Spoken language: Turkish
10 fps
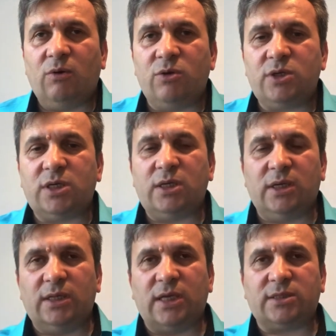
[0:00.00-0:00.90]
Onun için
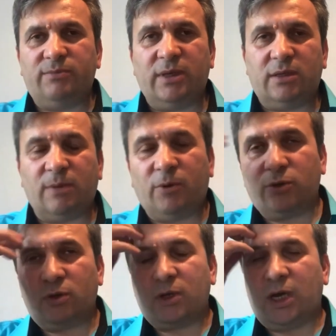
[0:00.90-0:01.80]
nasıl bir
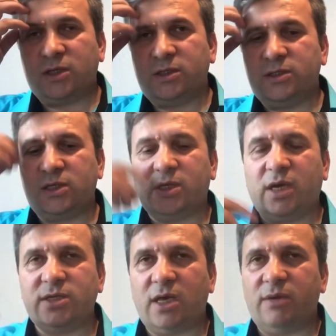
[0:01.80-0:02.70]
raportör karşınıza
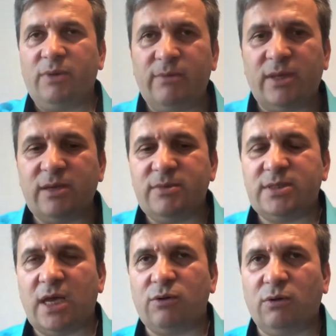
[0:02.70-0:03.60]
çıkacağını
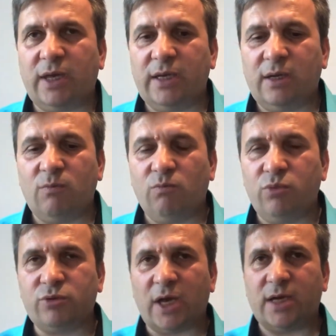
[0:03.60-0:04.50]
bilmediğimizden dolayı
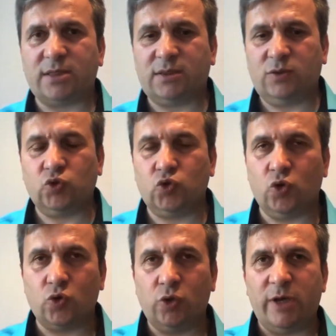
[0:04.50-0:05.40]
bu tarz
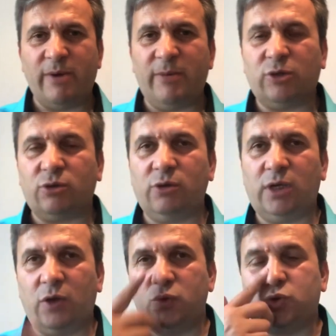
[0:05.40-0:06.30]
sorgulama
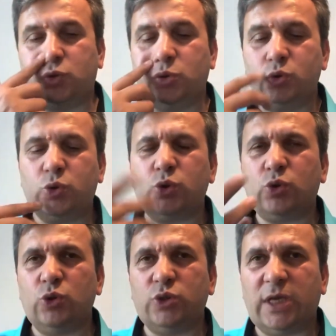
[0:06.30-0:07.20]
metoduyla üstünüz
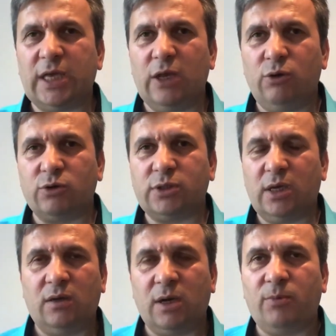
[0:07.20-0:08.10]
üstünüze
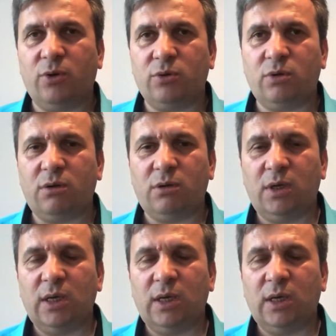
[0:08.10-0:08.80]
geliyorsa raportör